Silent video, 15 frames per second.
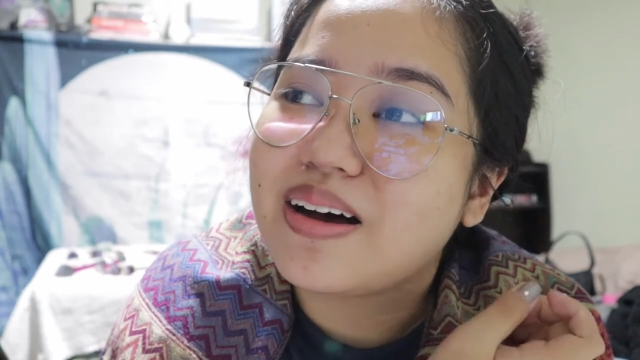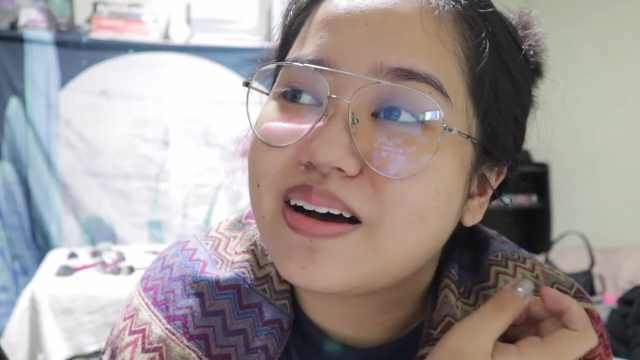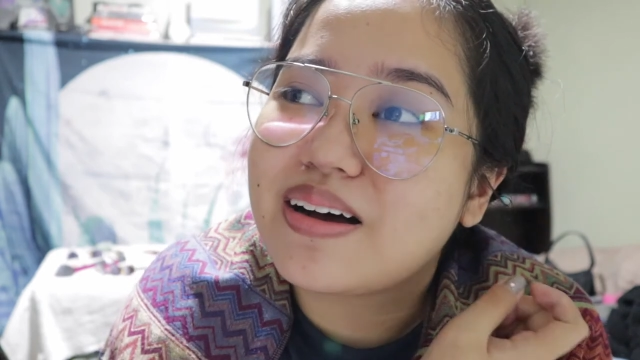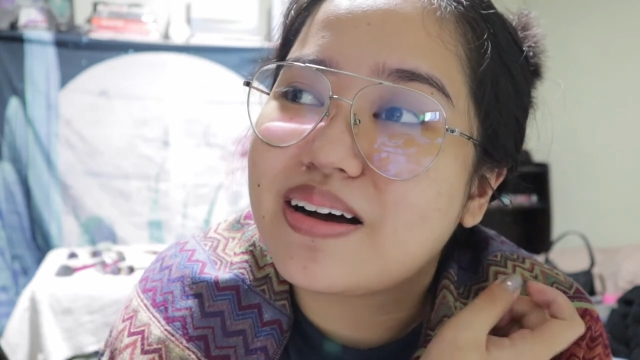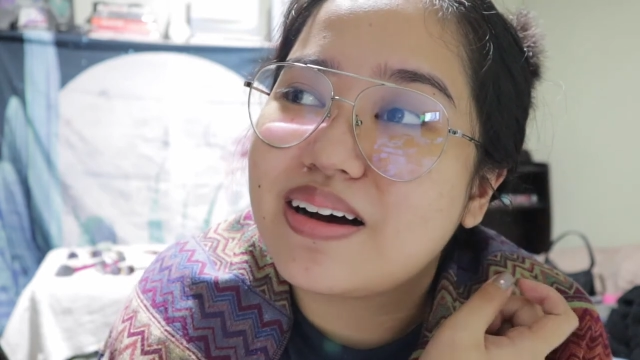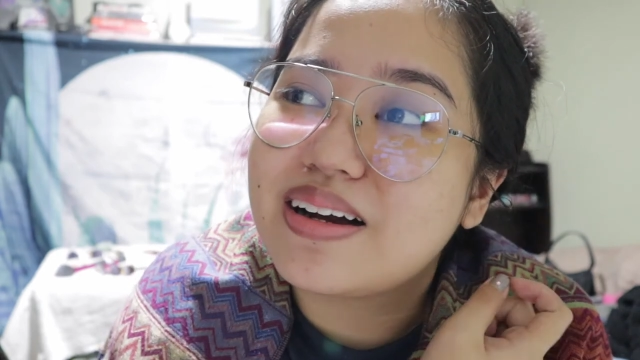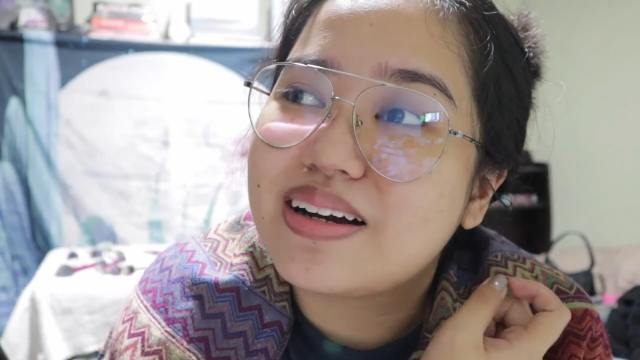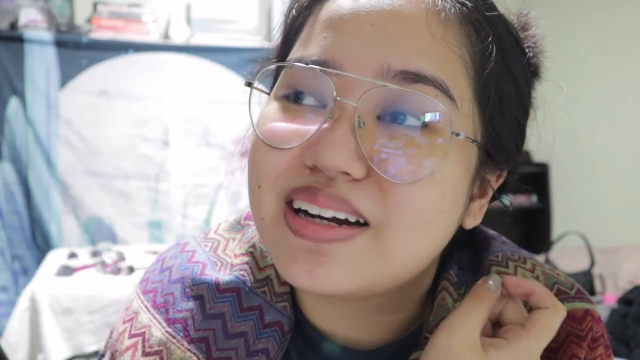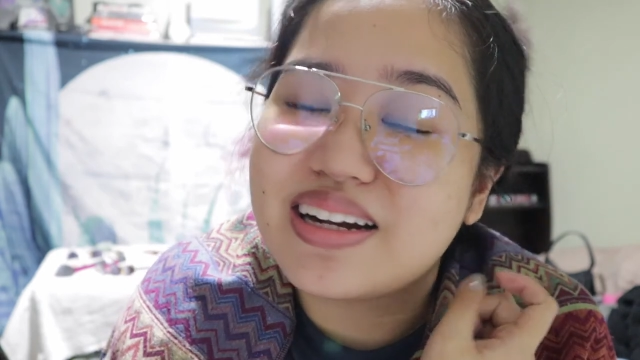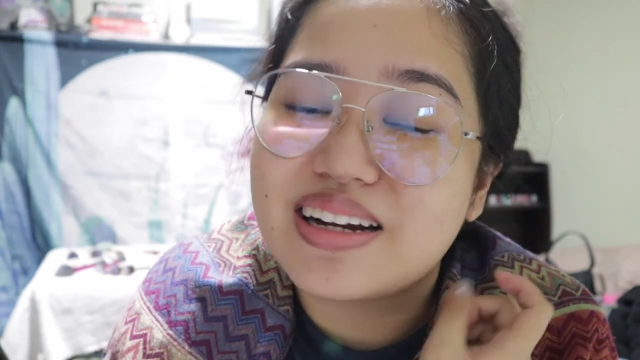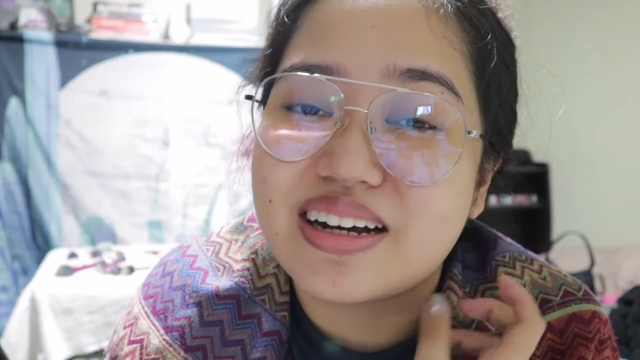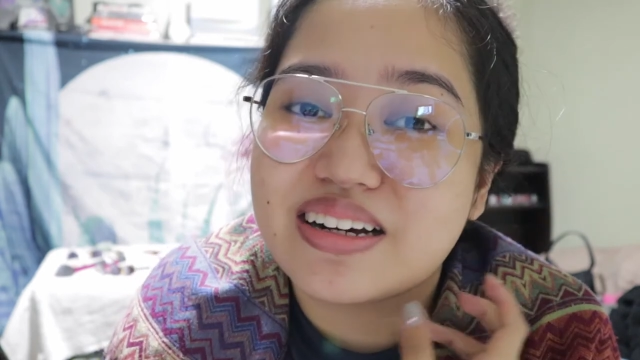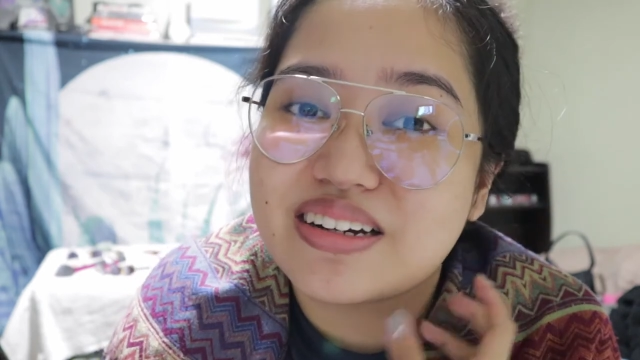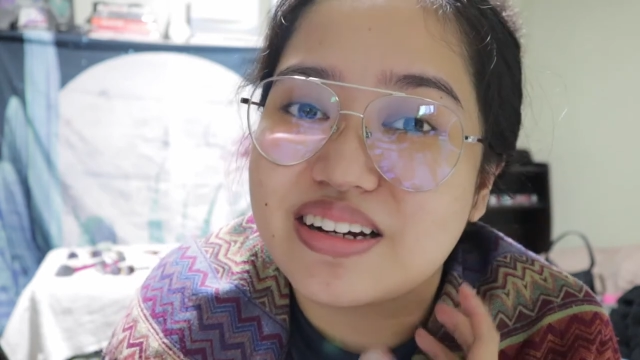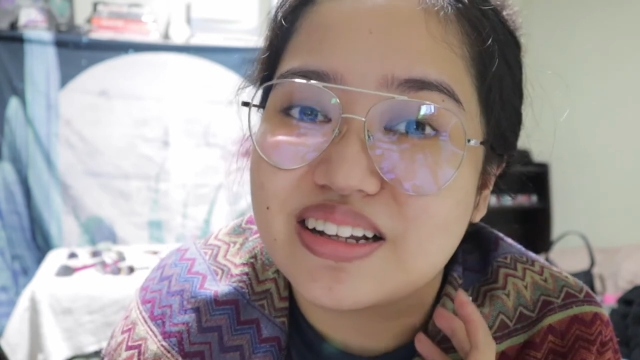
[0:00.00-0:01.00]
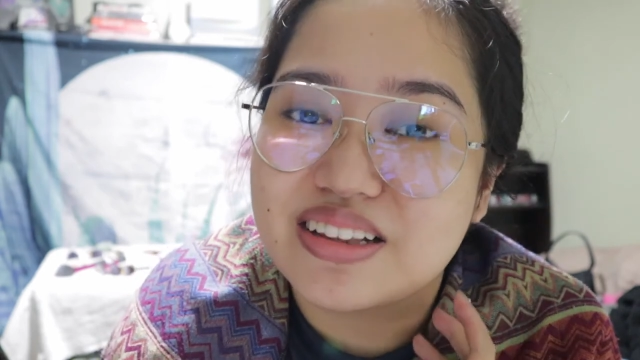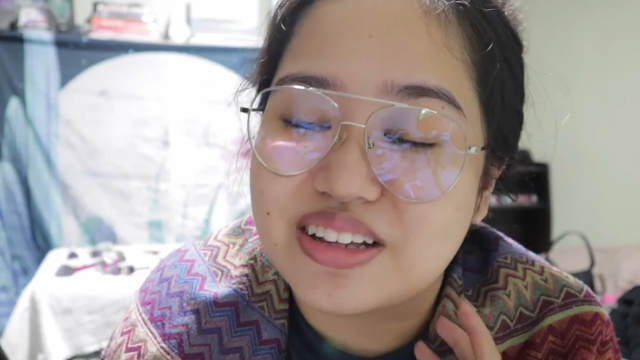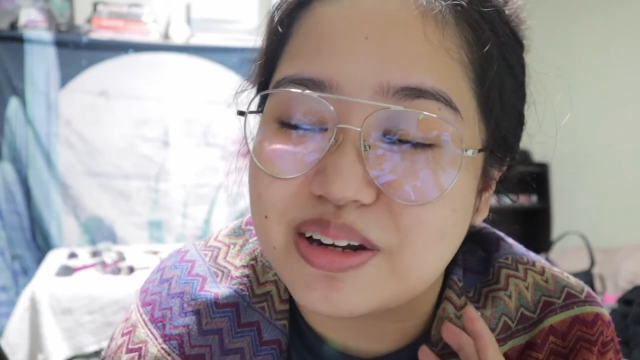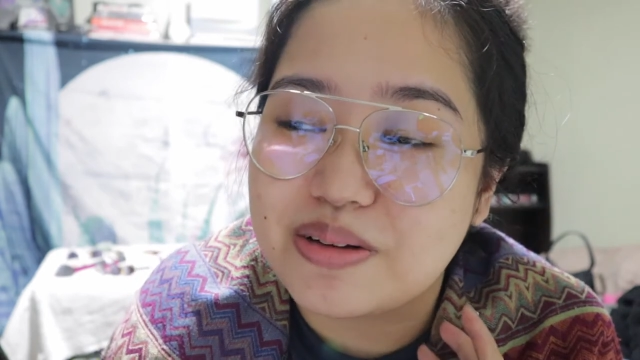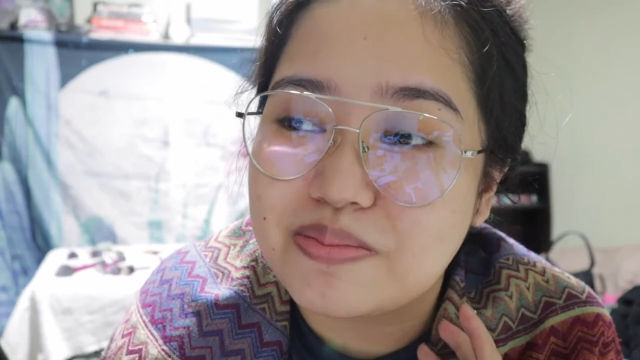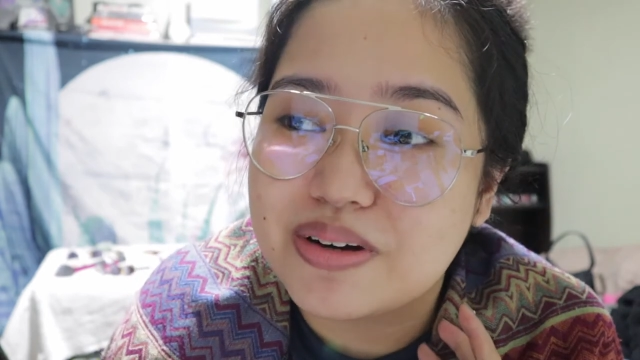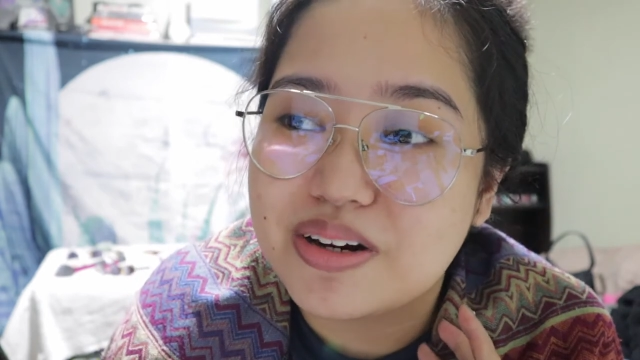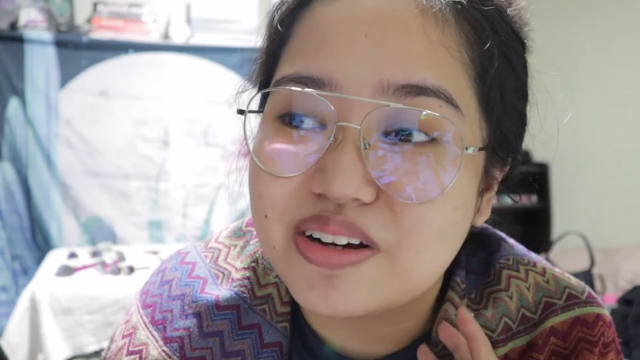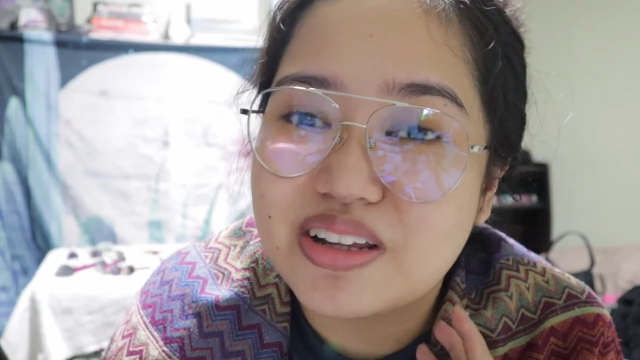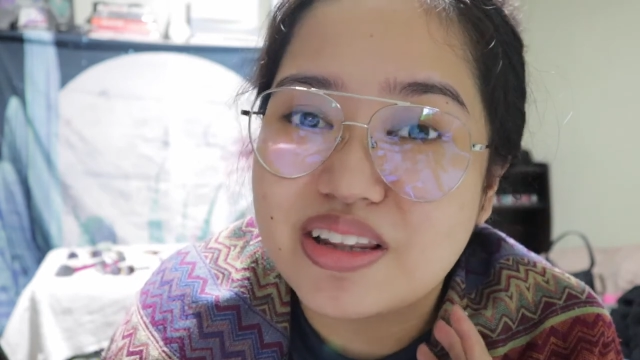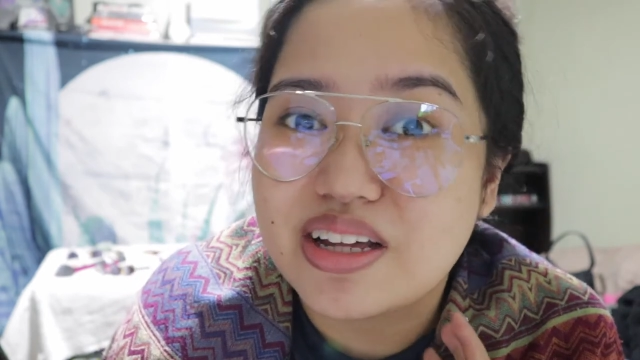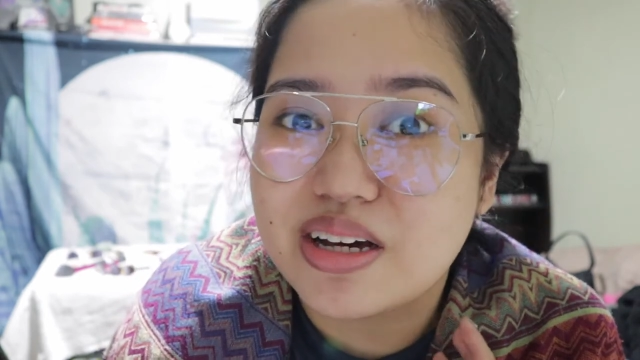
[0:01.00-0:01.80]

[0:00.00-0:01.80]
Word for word: kang natin, pero hindi